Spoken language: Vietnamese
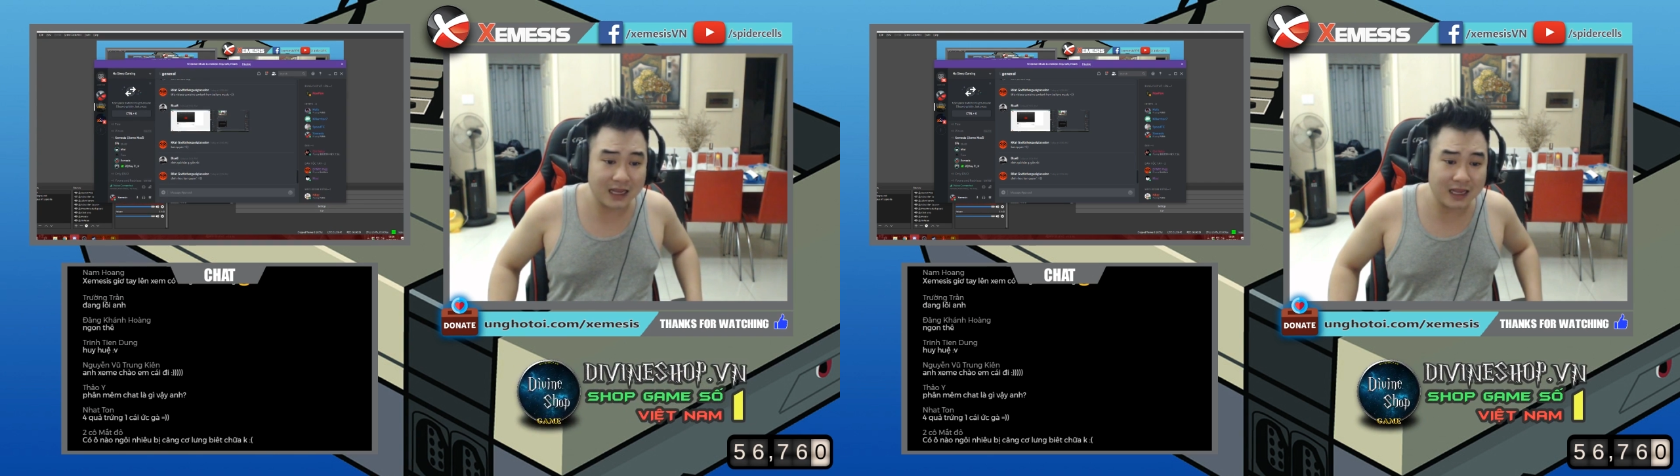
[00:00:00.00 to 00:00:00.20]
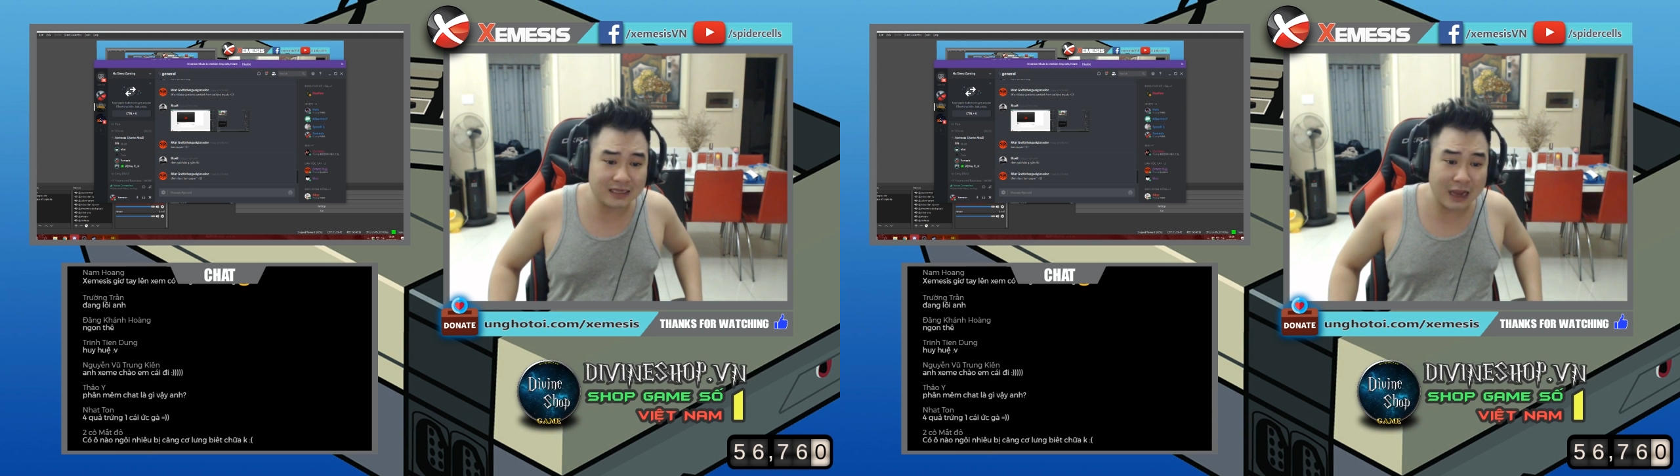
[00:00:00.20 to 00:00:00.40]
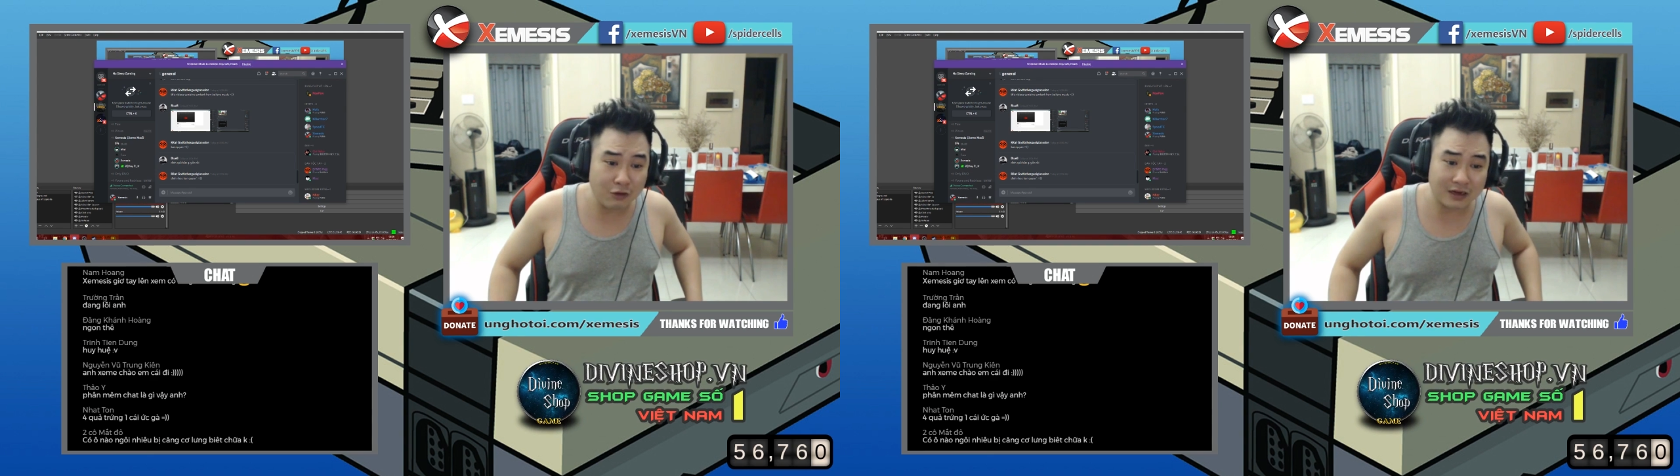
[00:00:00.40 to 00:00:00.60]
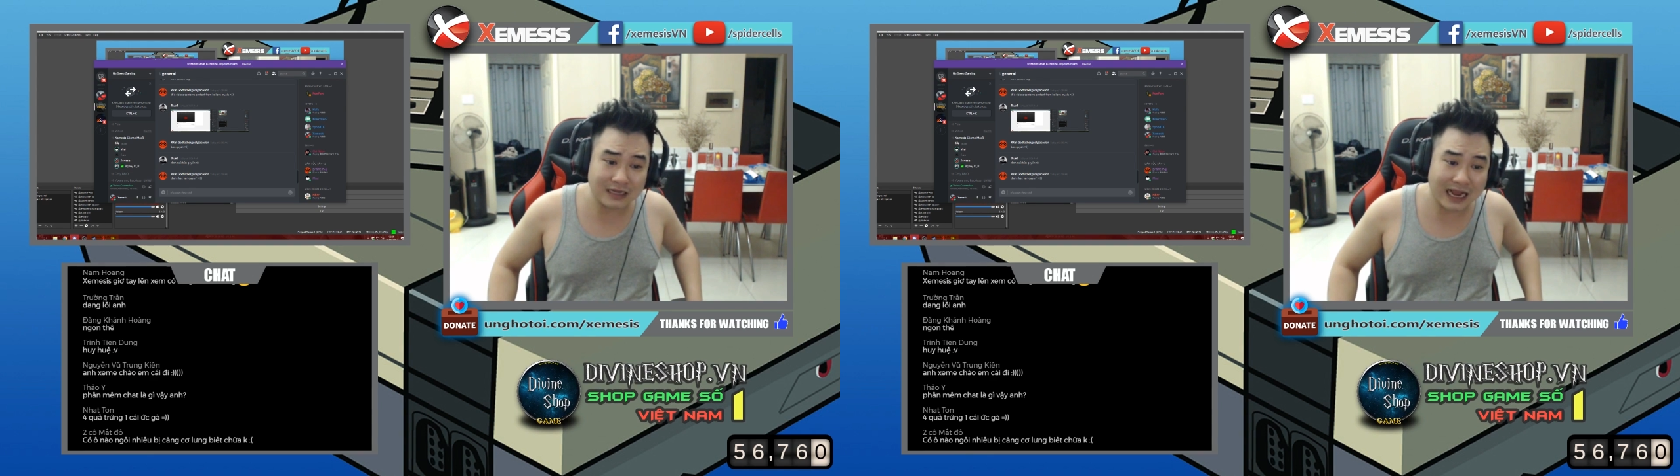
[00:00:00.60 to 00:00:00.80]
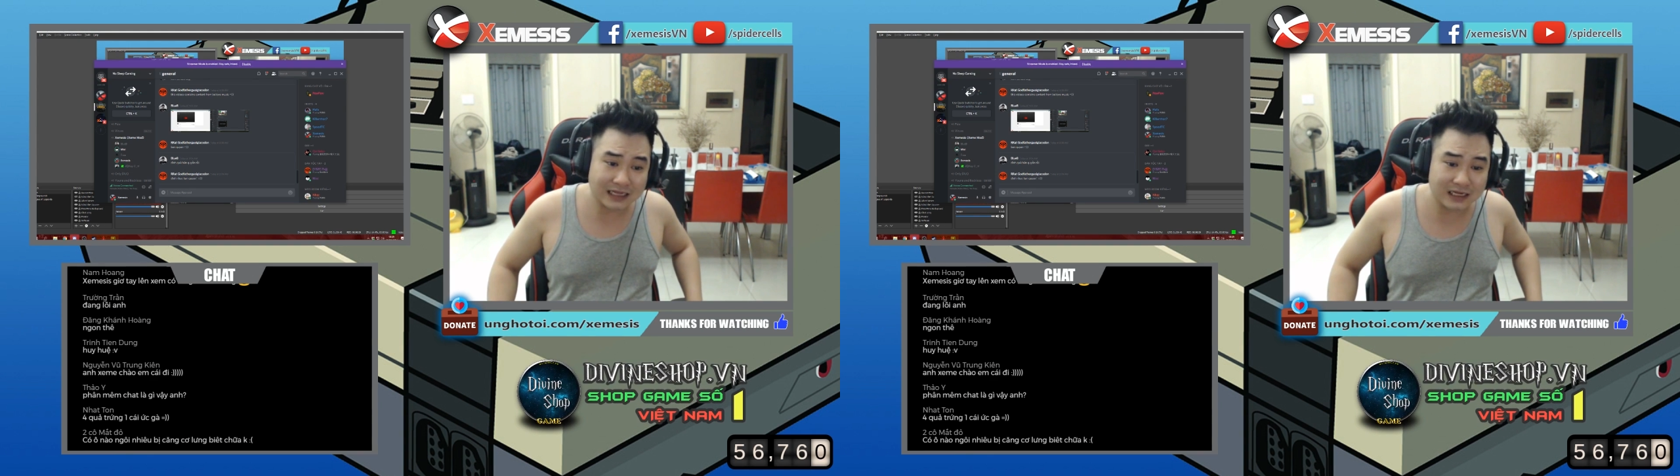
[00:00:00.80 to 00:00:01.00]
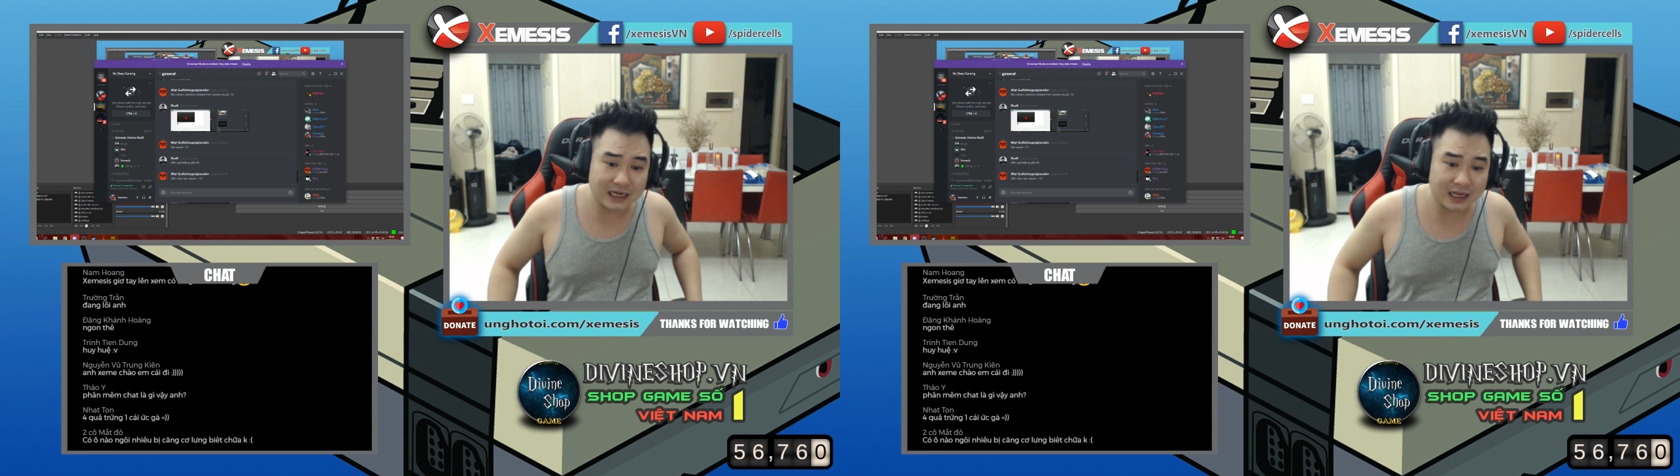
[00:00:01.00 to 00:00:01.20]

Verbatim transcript: ỉa đéo được ra cái gì hết,